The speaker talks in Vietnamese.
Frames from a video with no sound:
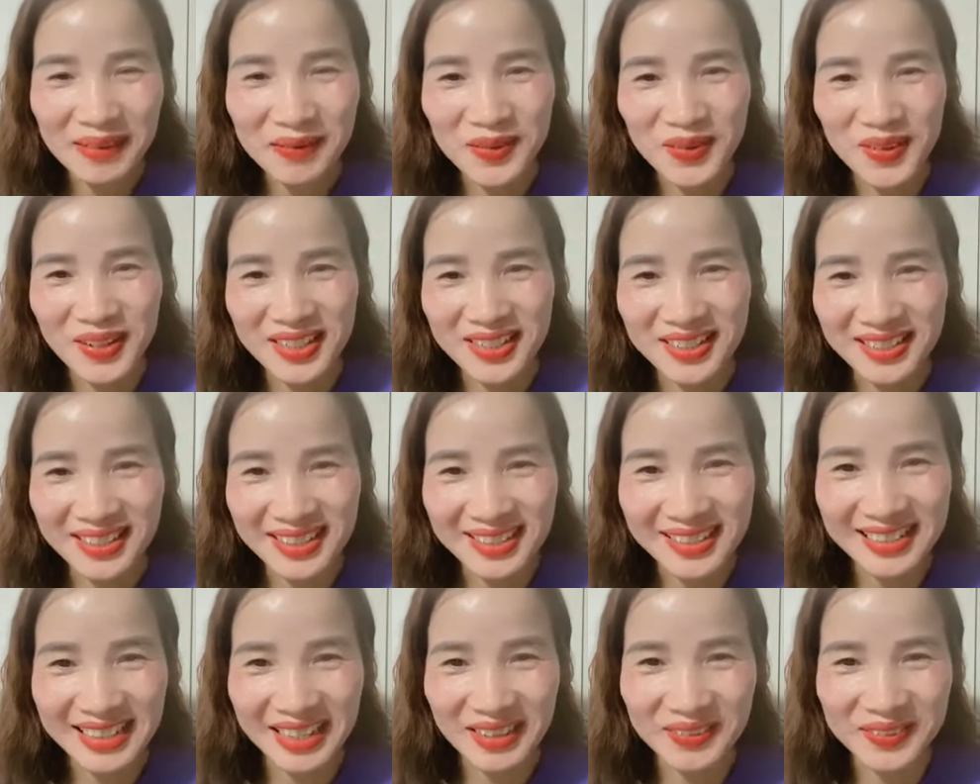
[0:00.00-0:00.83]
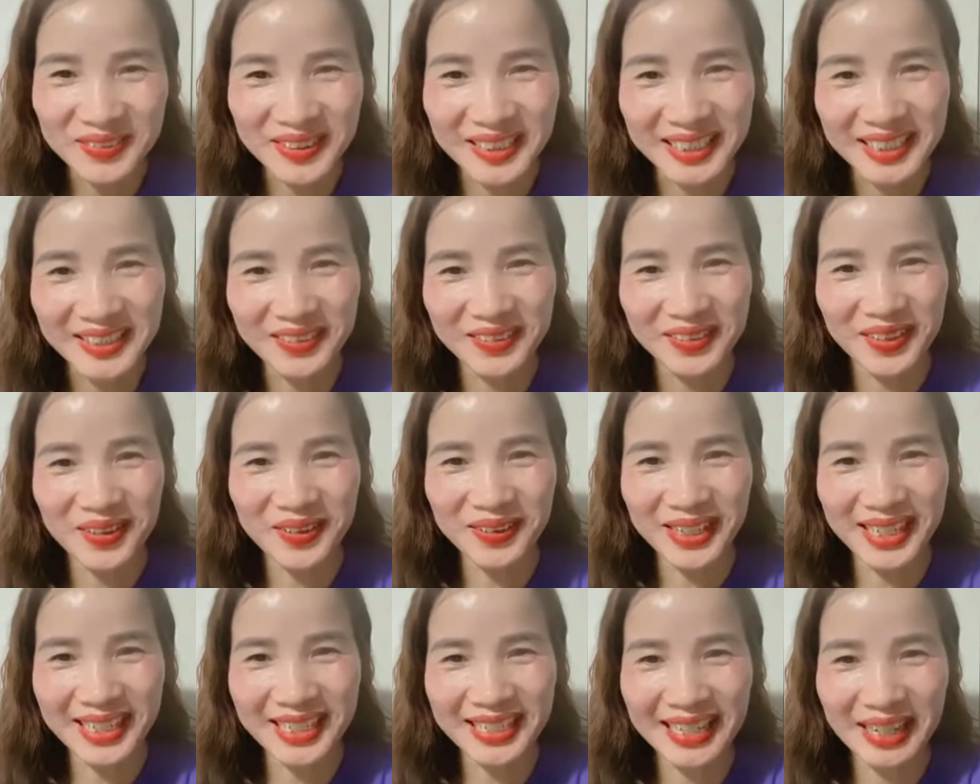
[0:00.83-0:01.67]
em chuyển trường xong rồi cũng
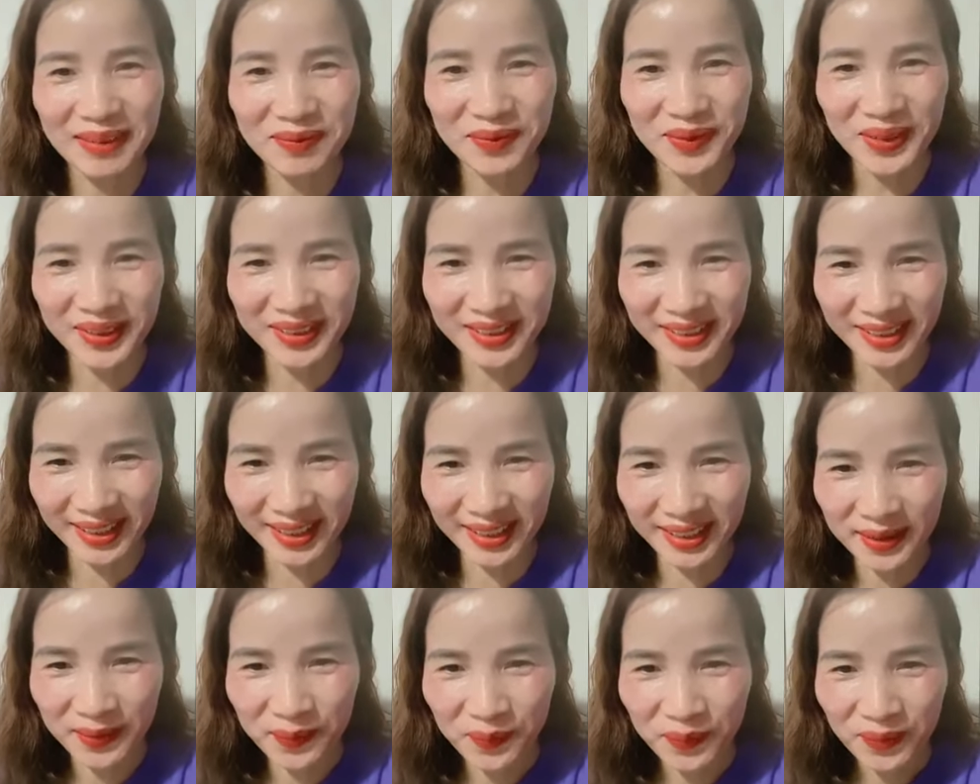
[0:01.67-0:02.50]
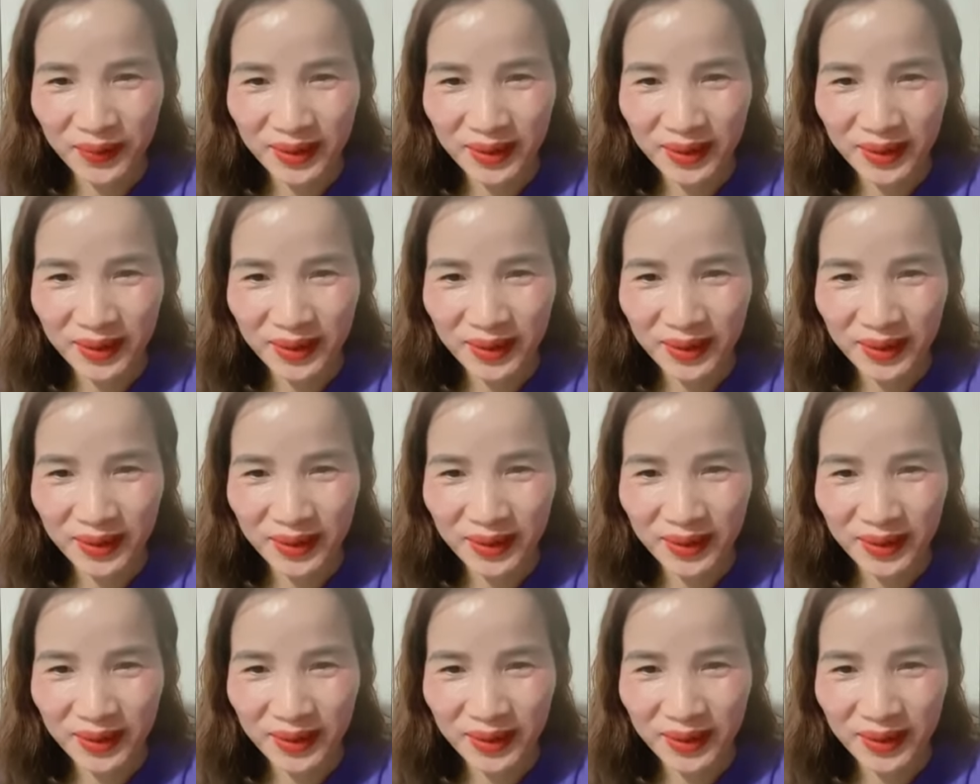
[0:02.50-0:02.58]
không ít gặp mọi người.